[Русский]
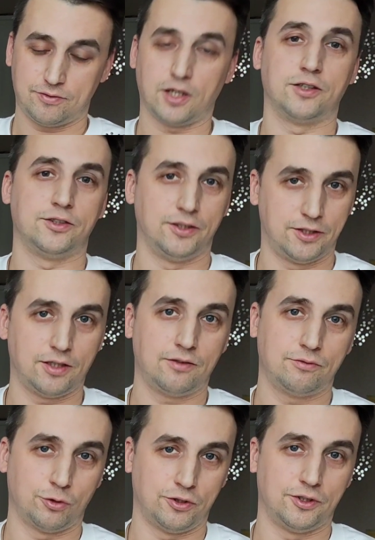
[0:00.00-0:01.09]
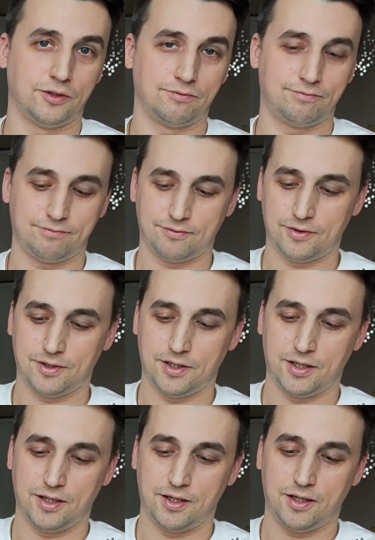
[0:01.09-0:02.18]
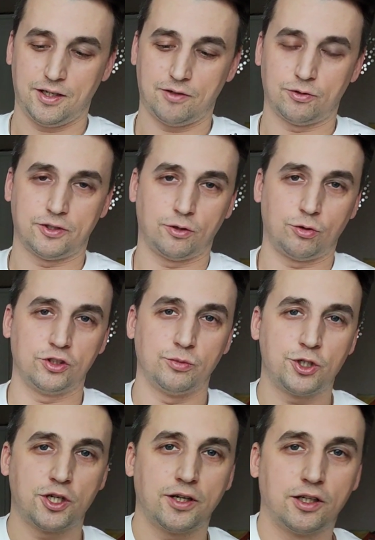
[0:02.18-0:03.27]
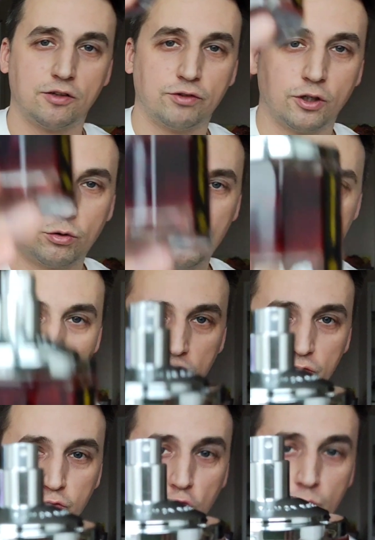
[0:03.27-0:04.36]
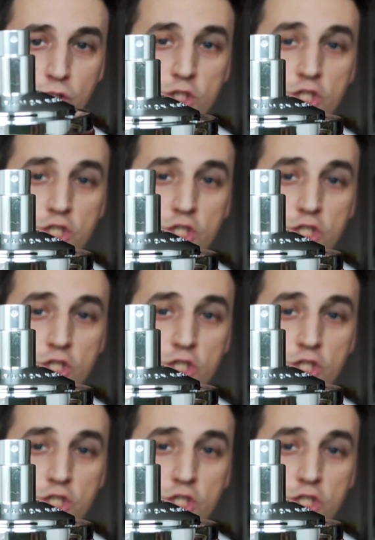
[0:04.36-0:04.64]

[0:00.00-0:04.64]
как из яйца, друзья. Вот такой замечательный флакоша в форме